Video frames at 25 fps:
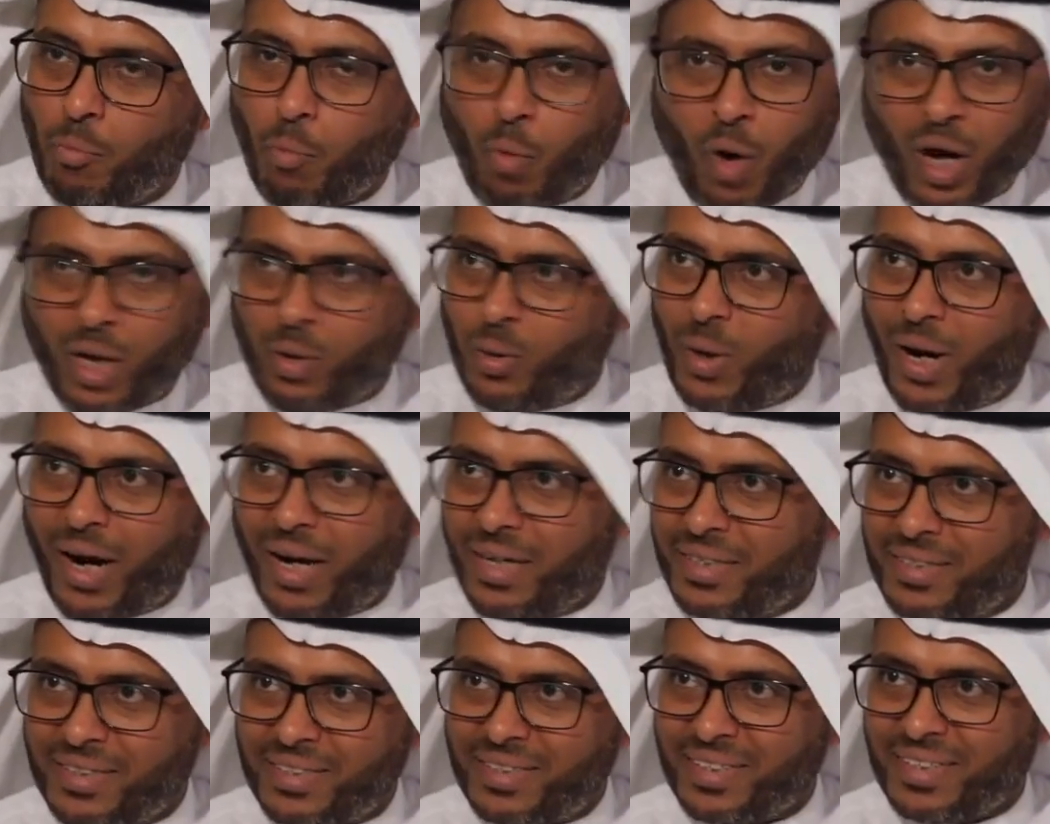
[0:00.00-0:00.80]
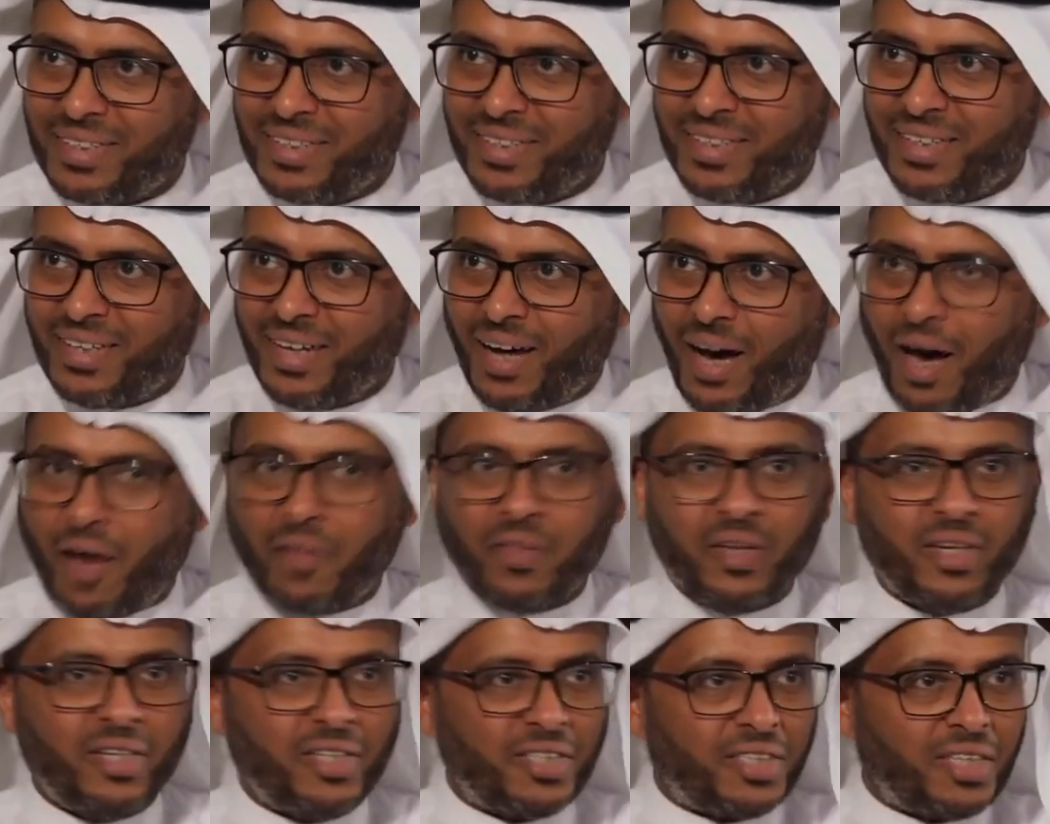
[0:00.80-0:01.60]
مو اي واحد
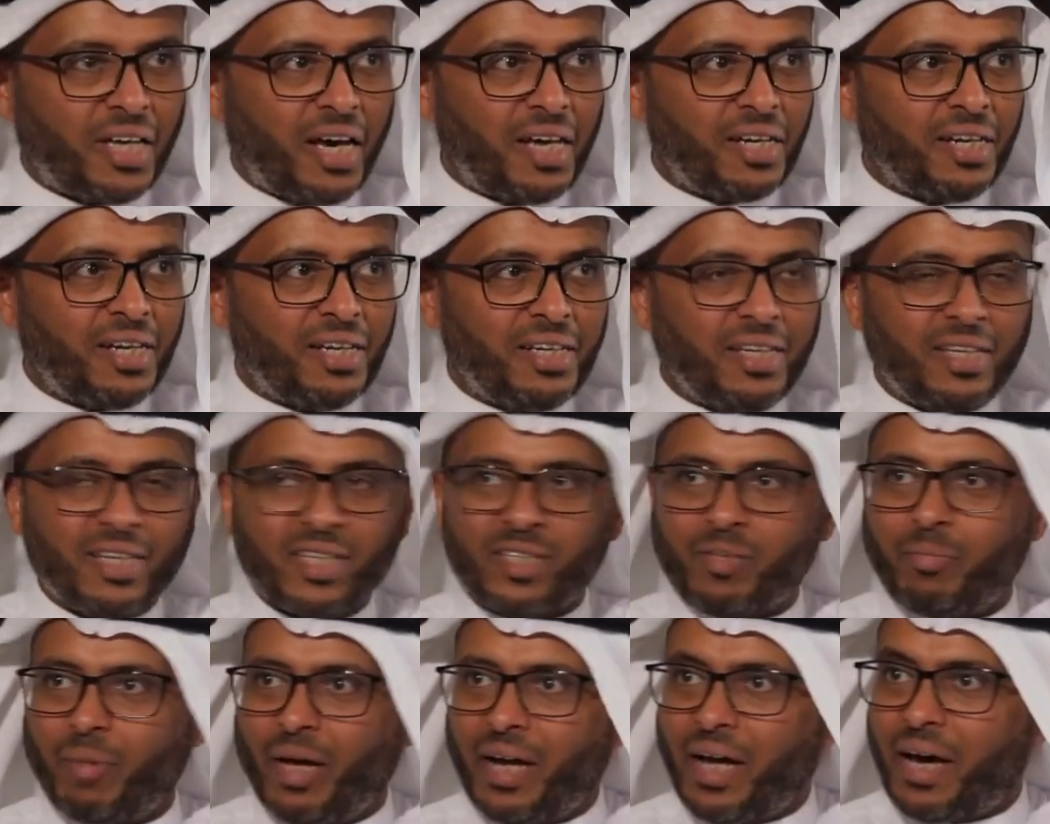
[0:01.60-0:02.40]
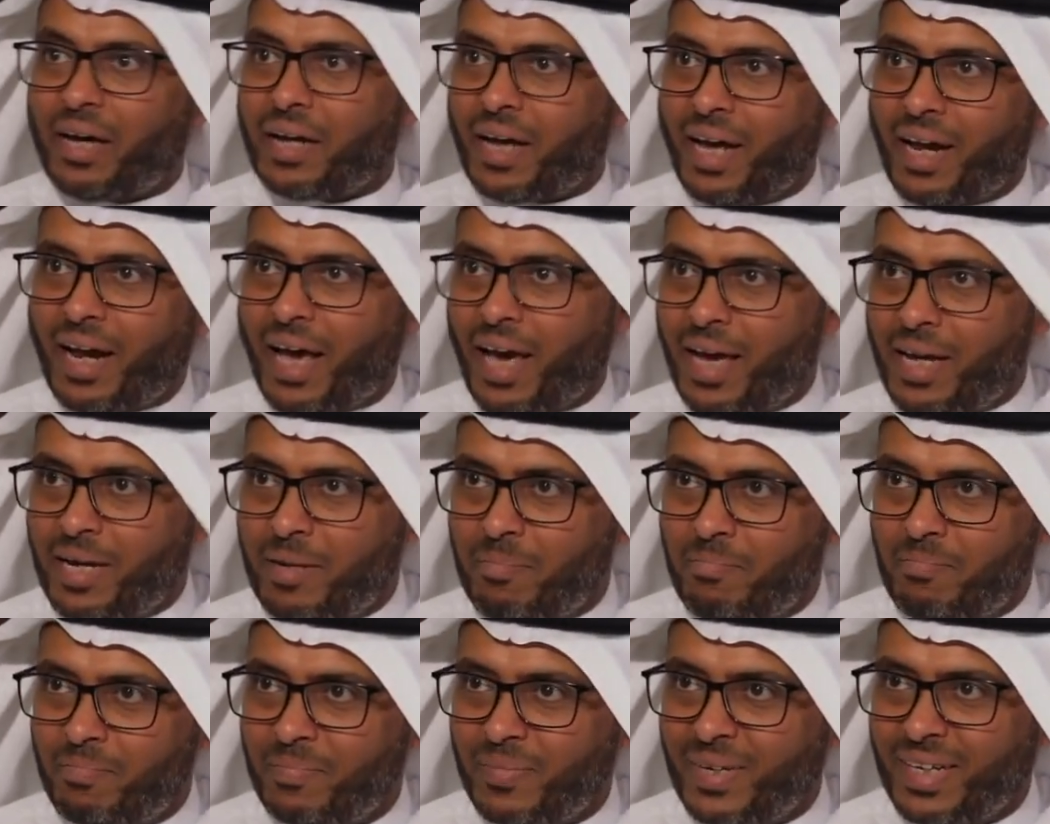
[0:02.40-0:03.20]
هذا الانسان اللي اسمه نار على
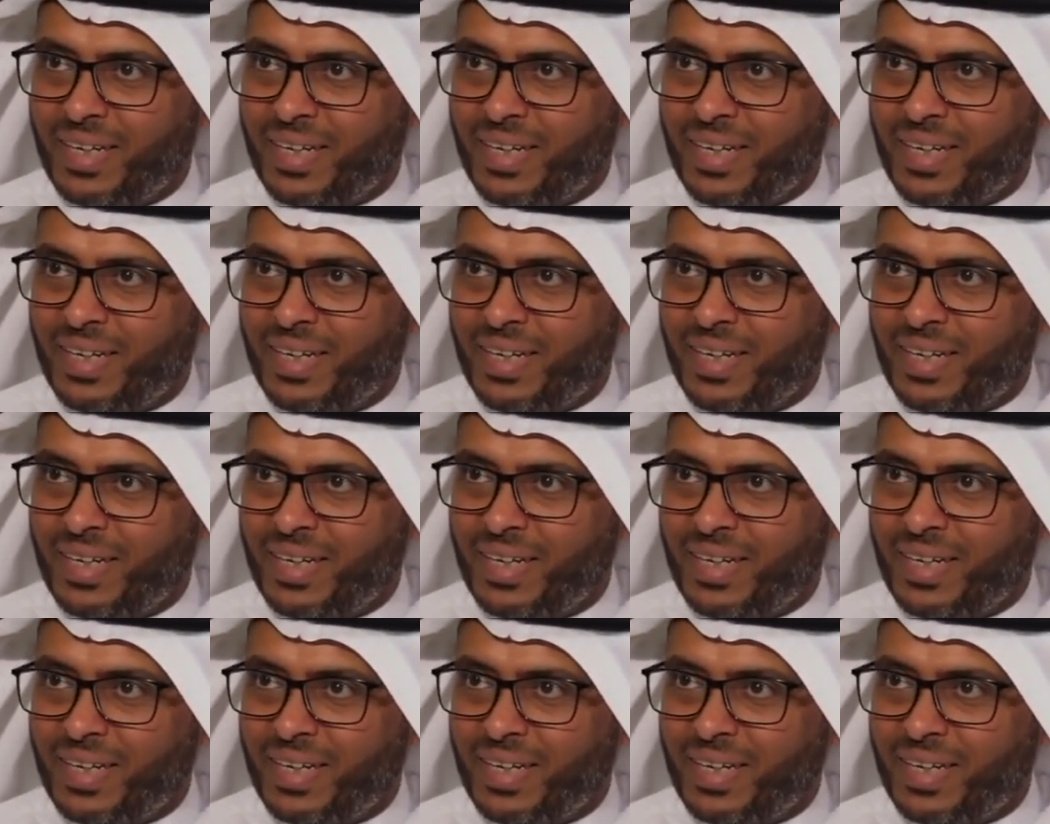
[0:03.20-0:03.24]
علم